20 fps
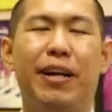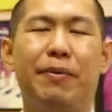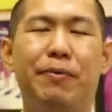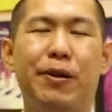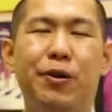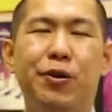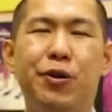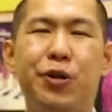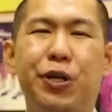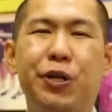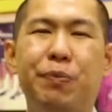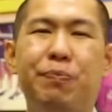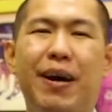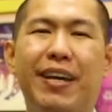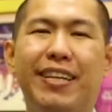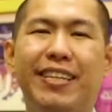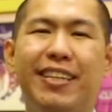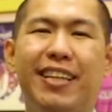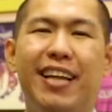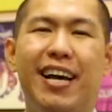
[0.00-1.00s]
bareng gue Ricky
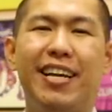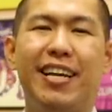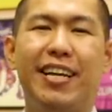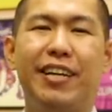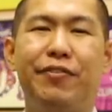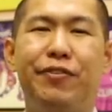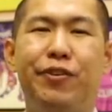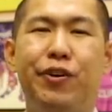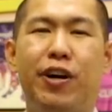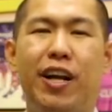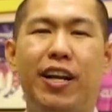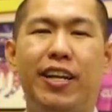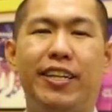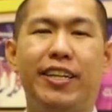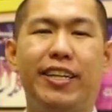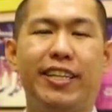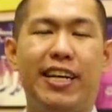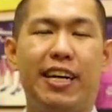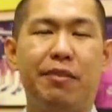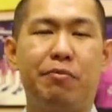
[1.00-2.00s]
Padilla dan video kali
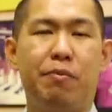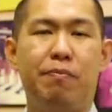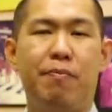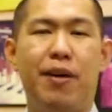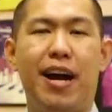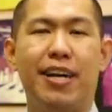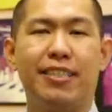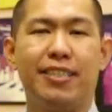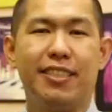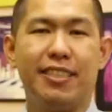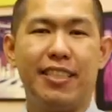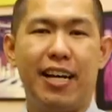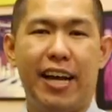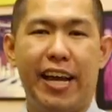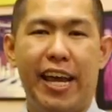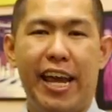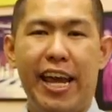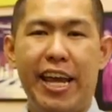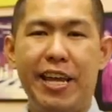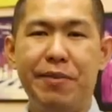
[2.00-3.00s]
ini kita akan membahas
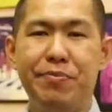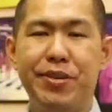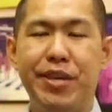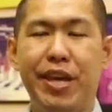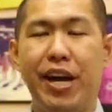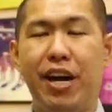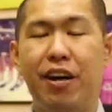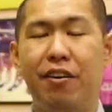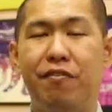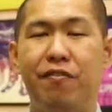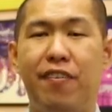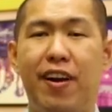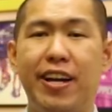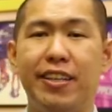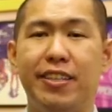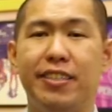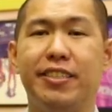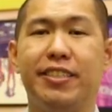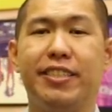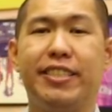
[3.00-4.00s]
tentang ABL
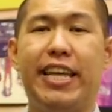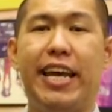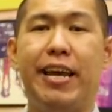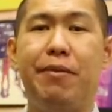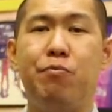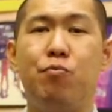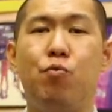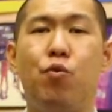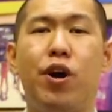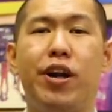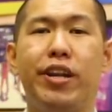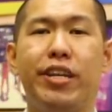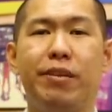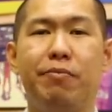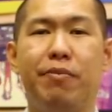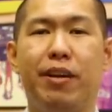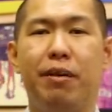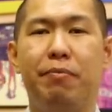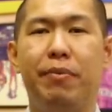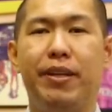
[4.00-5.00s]
Finals Game 1 di
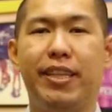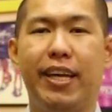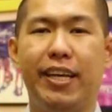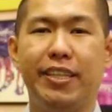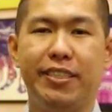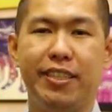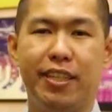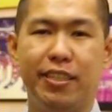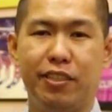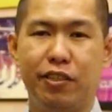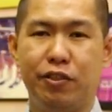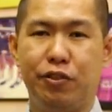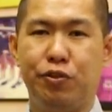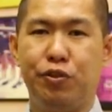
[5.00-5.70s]
mana BTN Chester